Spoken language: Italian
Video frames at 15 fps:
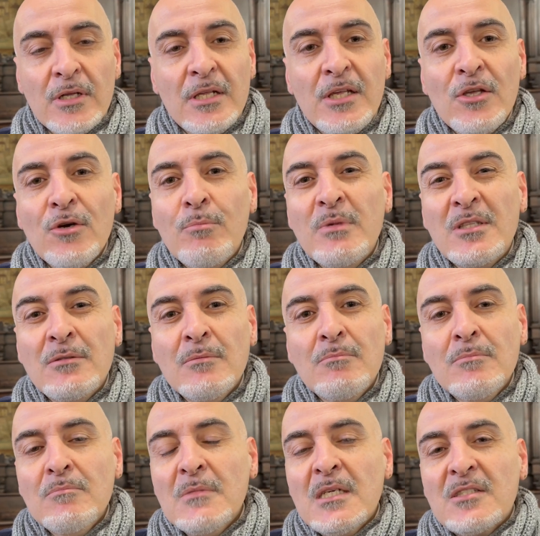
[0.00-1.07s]
Io
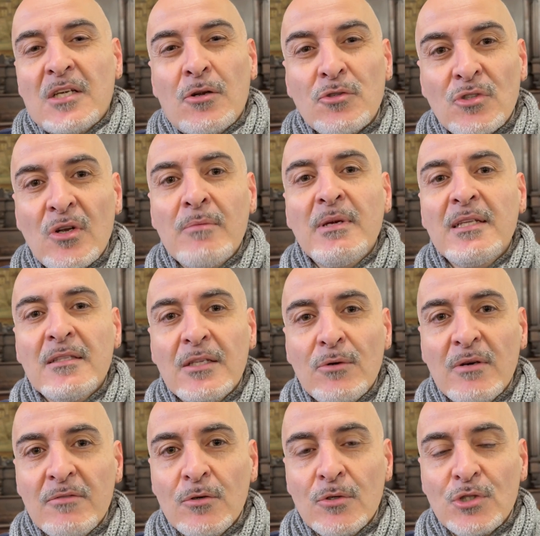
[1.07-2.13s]
mi, sarò solamente una
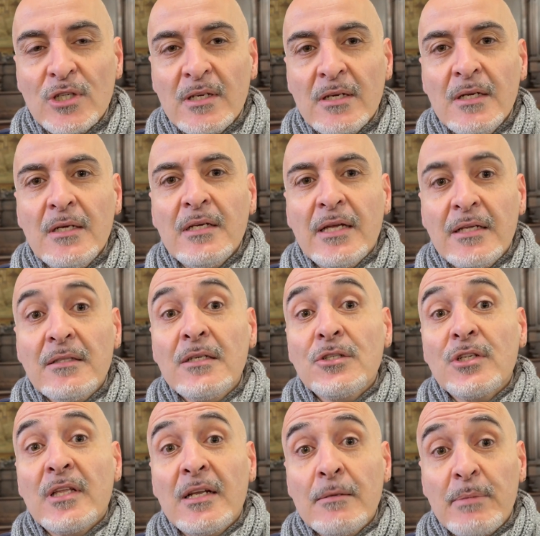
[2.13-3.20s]
voce che
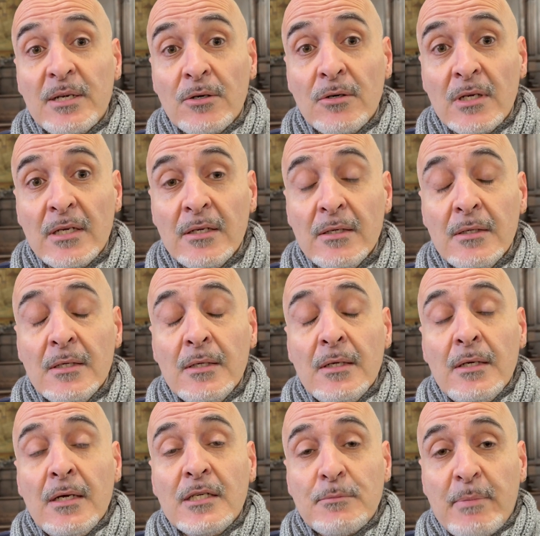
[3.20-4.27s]
dice delle parole
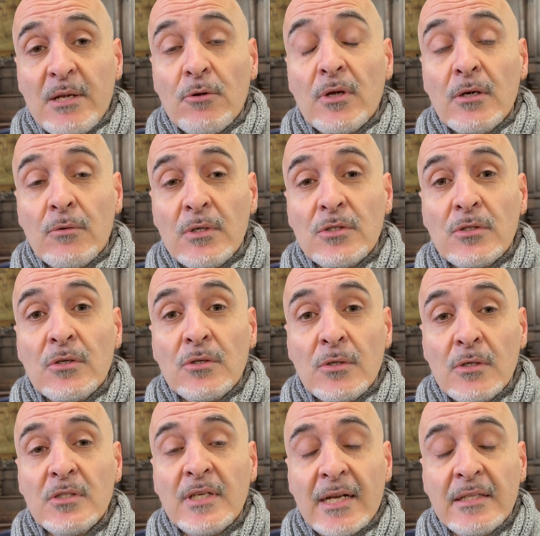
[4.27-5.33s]
e spero che questo
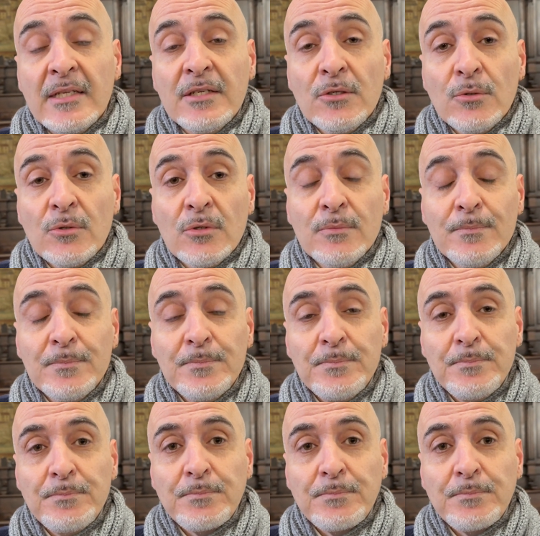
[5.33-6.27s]
sarà d'aiuto.